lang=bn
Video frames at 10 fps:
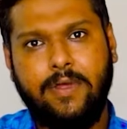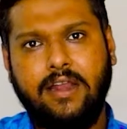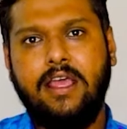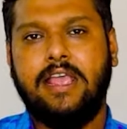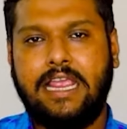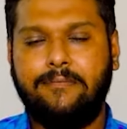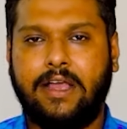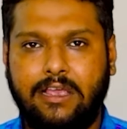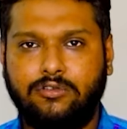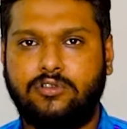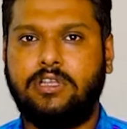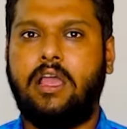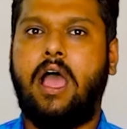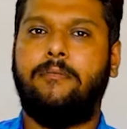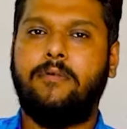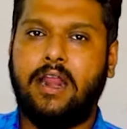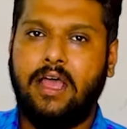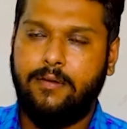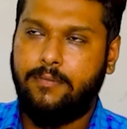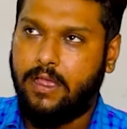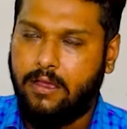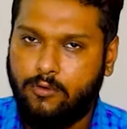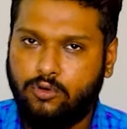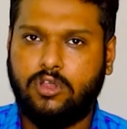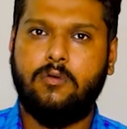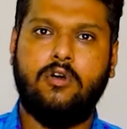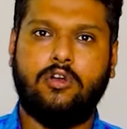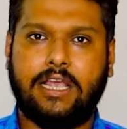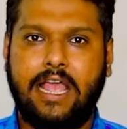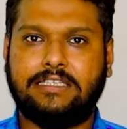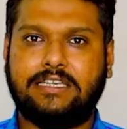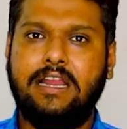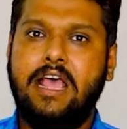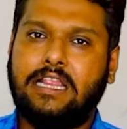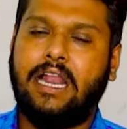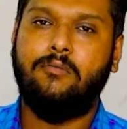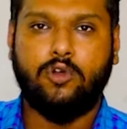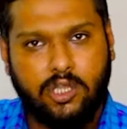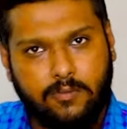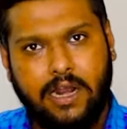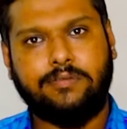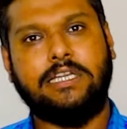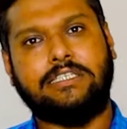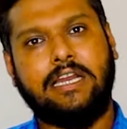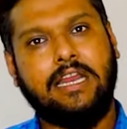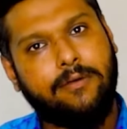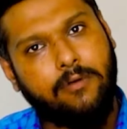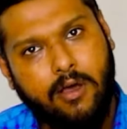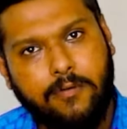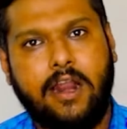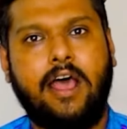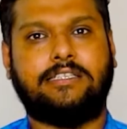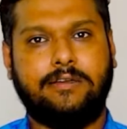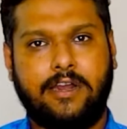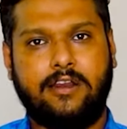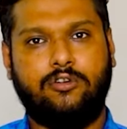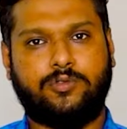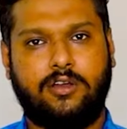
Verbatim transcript: নামবেন কিংবা কেউ যদি আপনারা উত্তরবঙ্গ থেকে আসেন তাহলে মধ্যমগ্রাম স্টেশনে নেবে আপনারা আসতে পারেন খুব